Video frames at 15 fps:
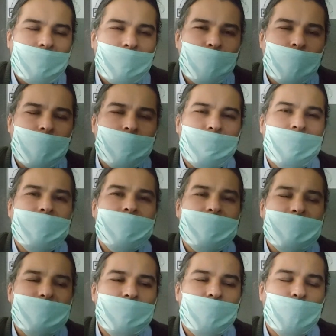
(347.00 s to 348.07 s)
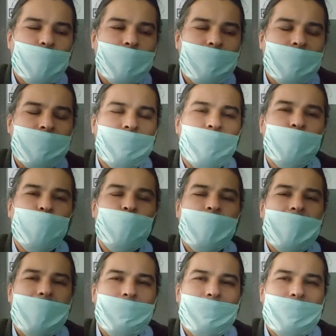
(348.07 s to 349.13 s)
Bu kadar mantıksız bir şey olabilir mi? Bu
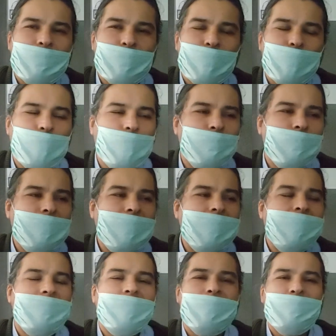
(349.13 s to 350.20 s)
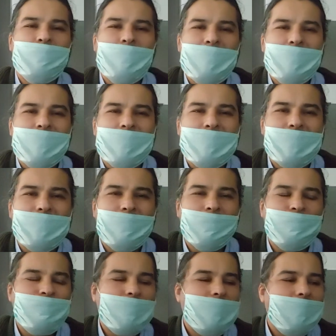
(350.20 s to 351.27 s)
şeye benziyor. İl Genel Meclisi
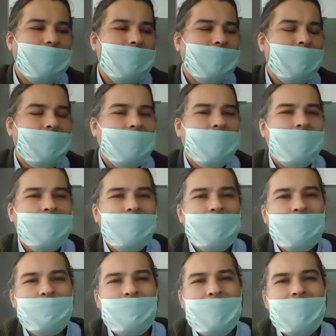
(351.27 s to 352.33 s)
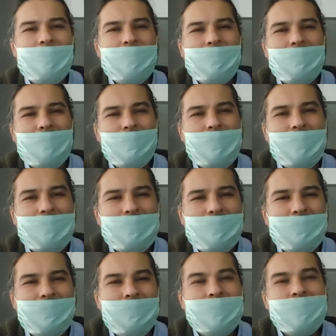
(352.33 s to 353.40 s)
e, beyin
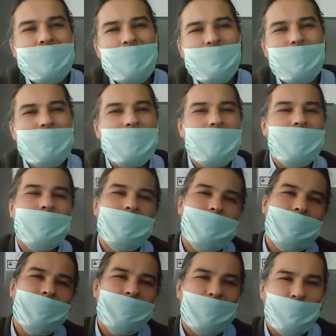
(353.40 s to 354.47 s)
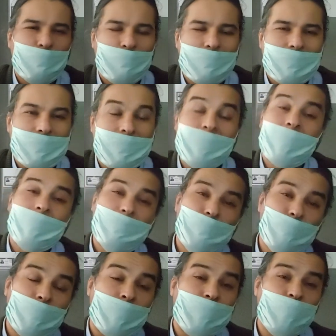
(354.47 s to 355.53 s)
ameliyatının nasıl yapılacağını kararını alıyorlar. Ki almıyorlar.